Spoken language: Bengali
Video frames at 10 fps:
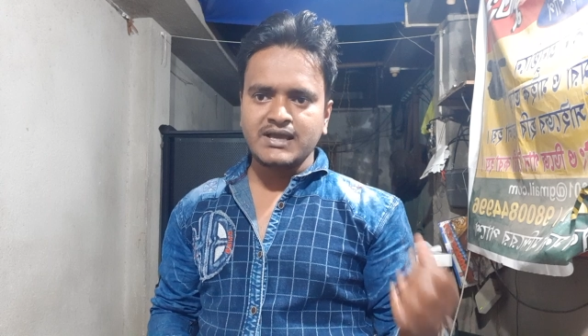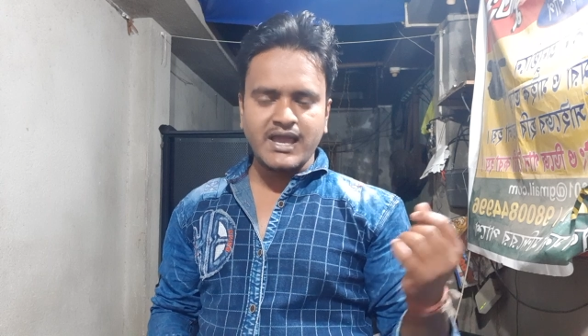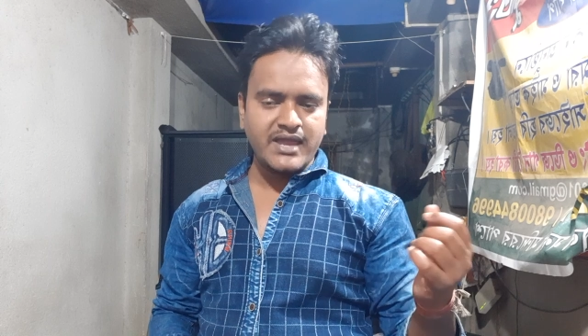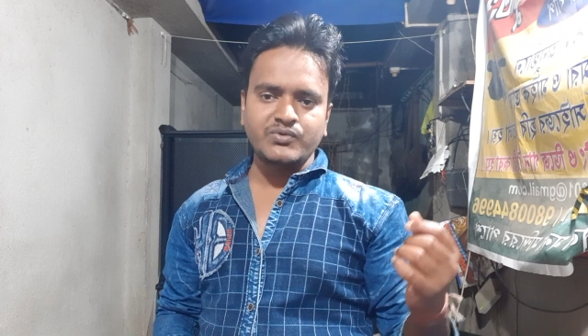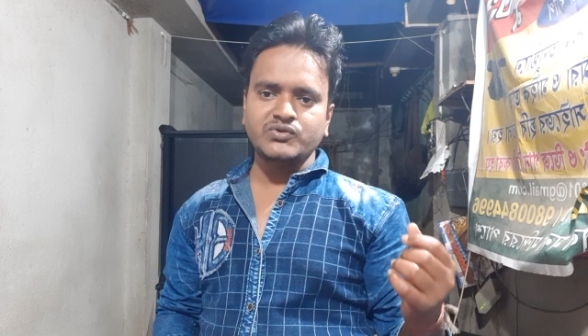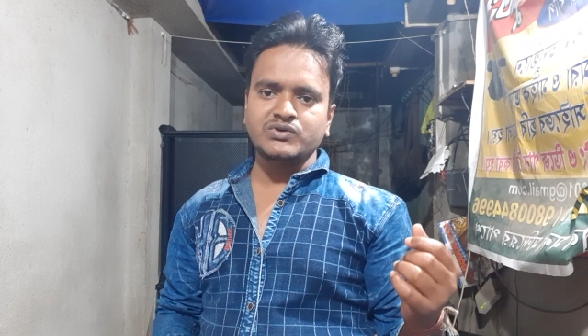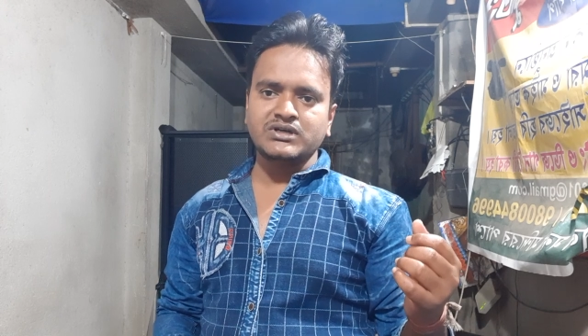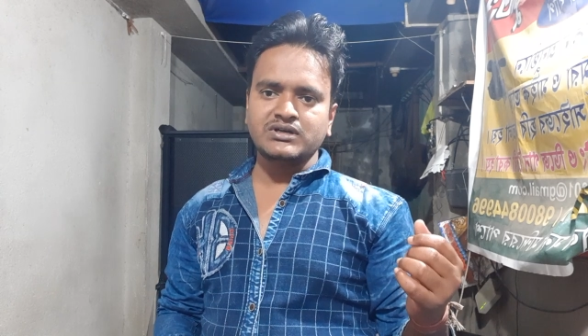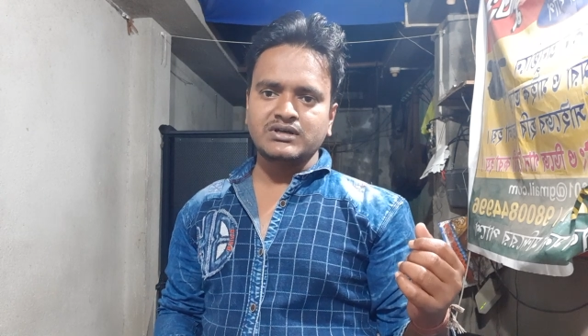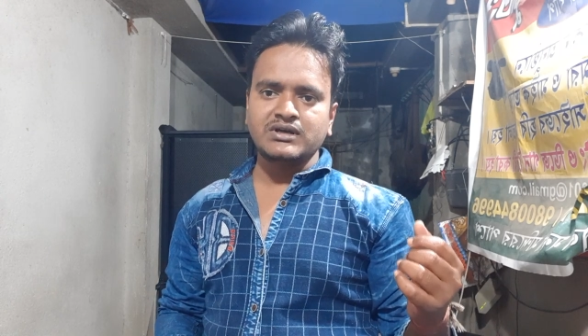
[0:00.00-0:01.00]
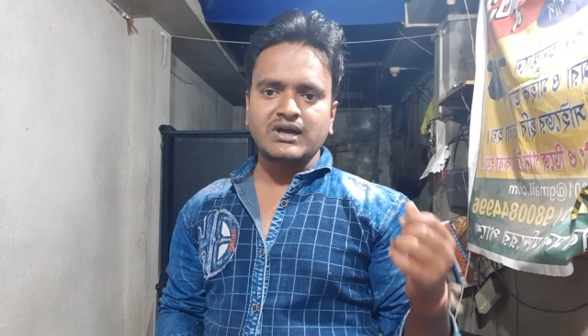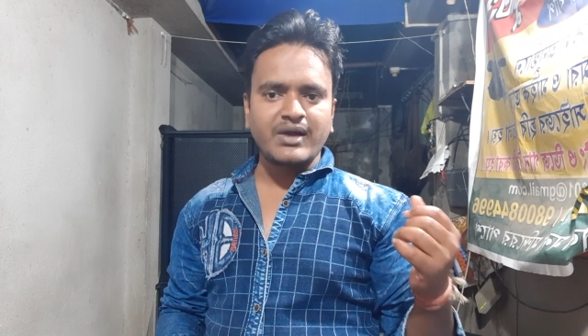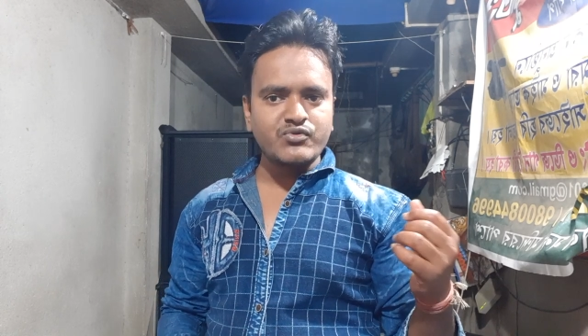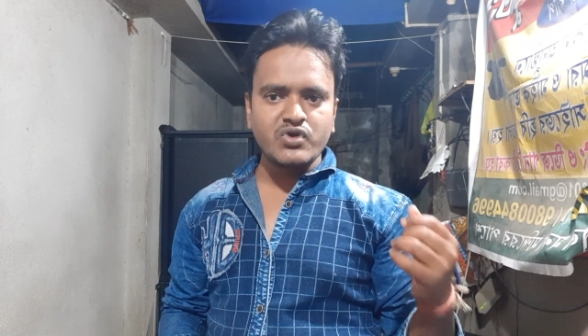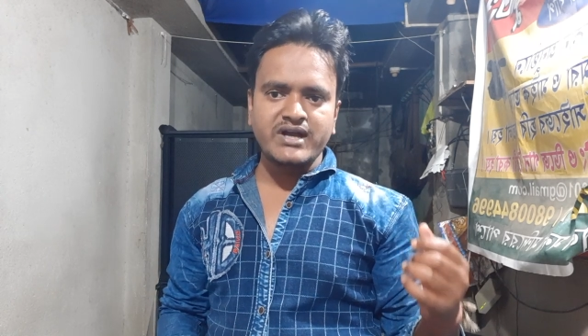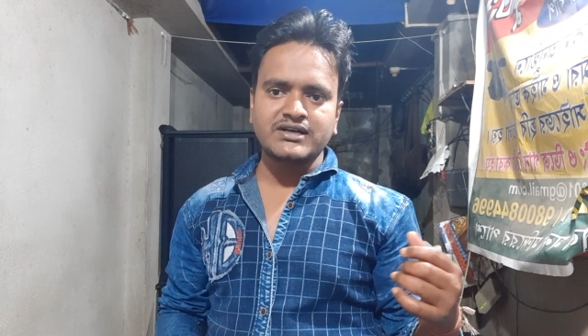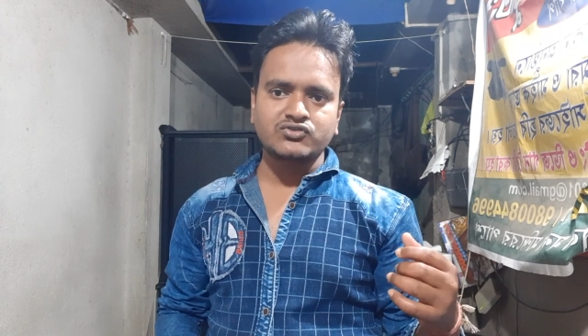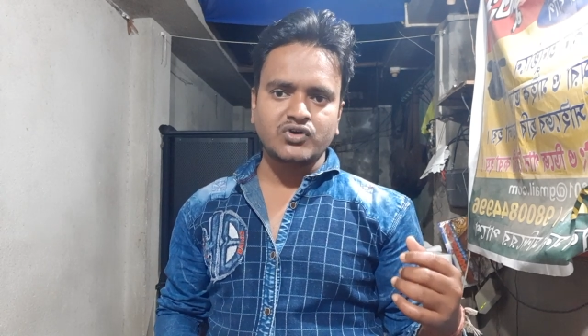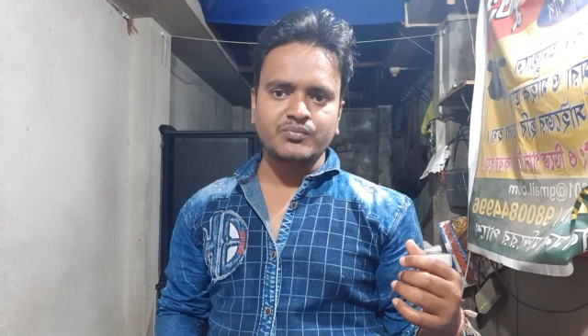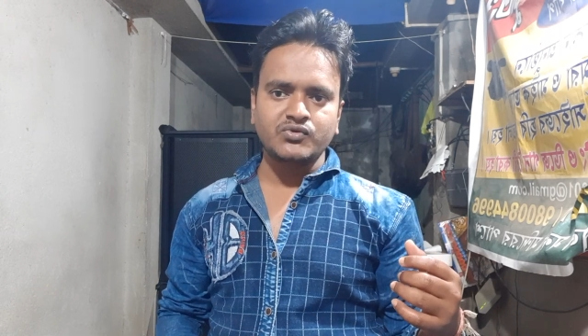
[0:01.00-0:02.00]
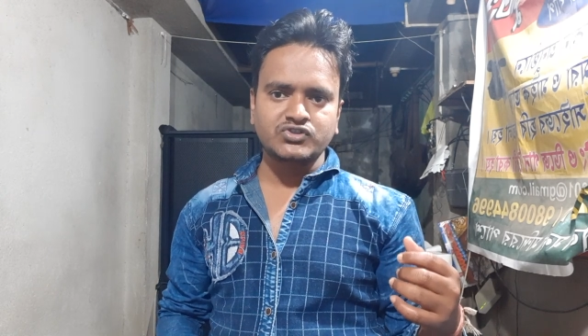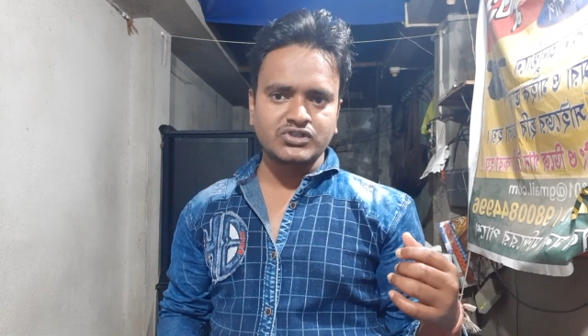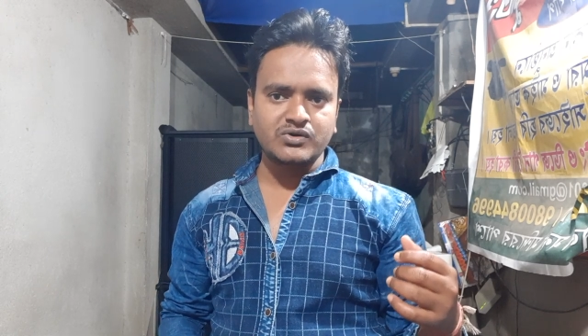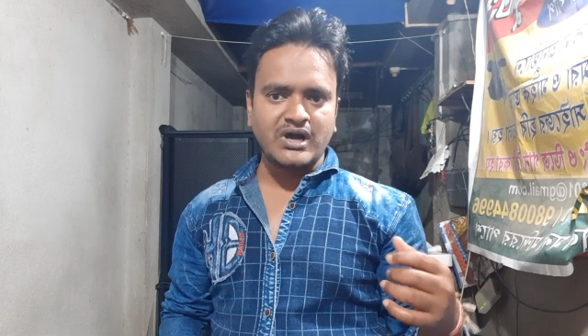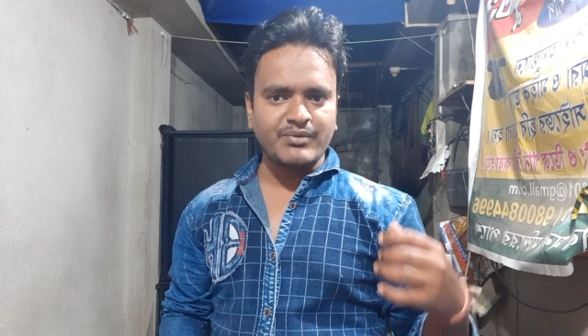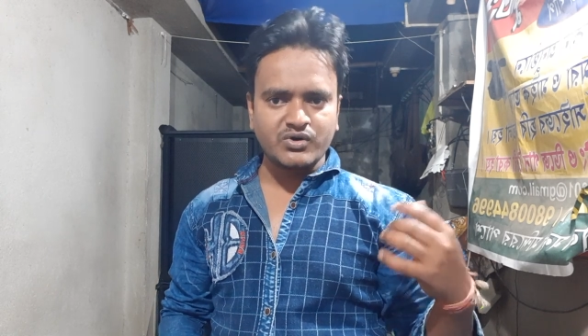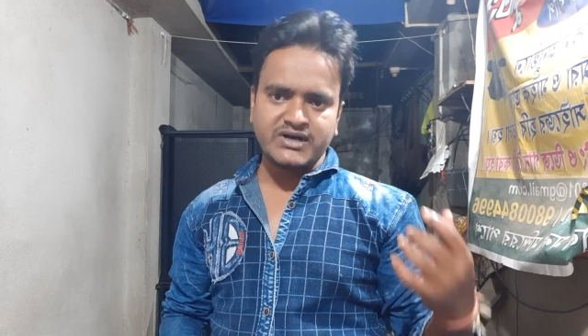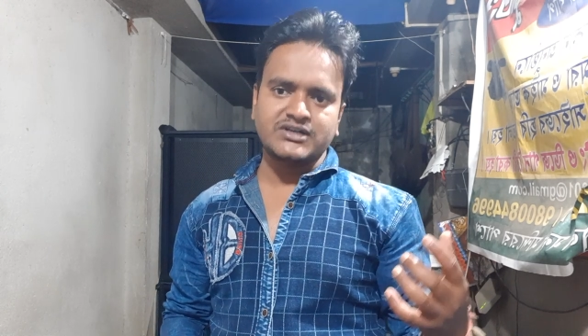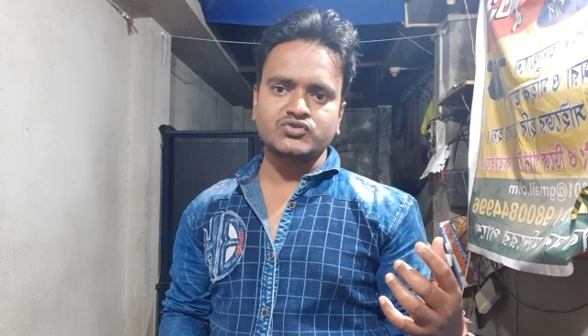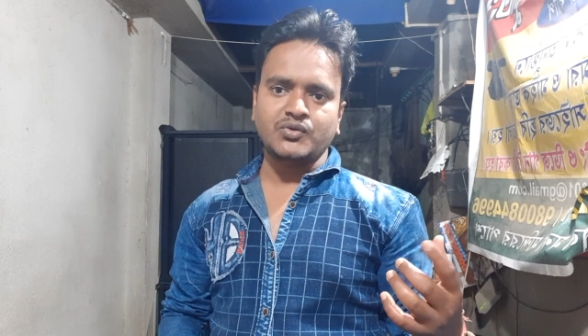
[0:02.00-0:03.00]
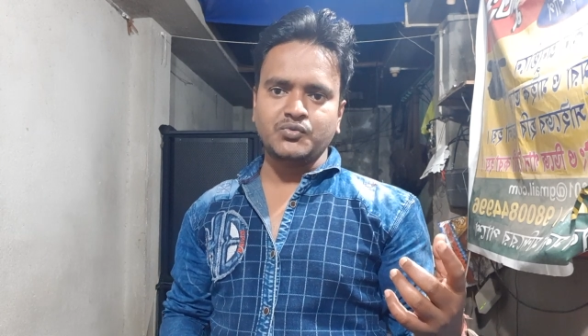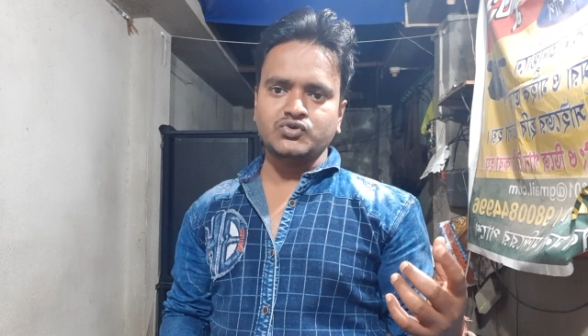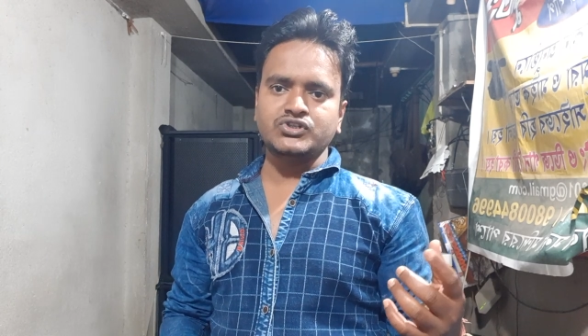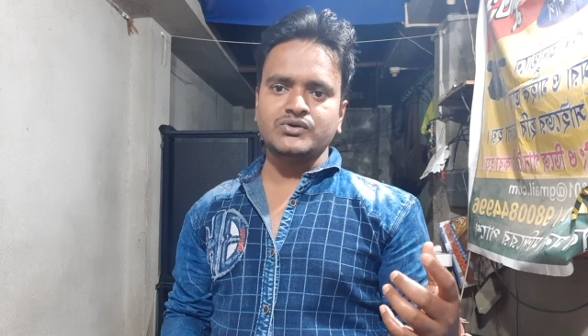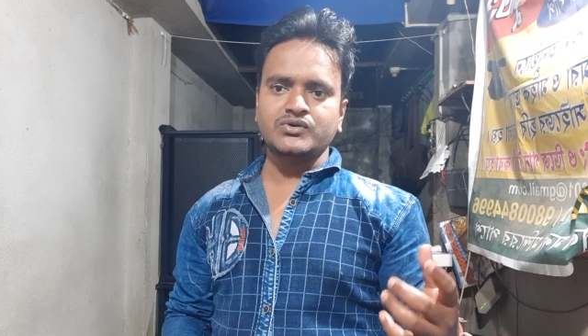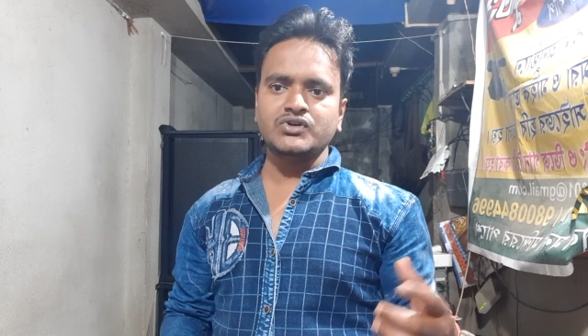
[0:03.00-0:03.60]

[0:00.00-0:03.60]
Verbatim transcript: হ্যাঁ বন্ধুরা আমিও একটা স্বপ্ন ছিল আমারও একটা স্বপ্ন ছিল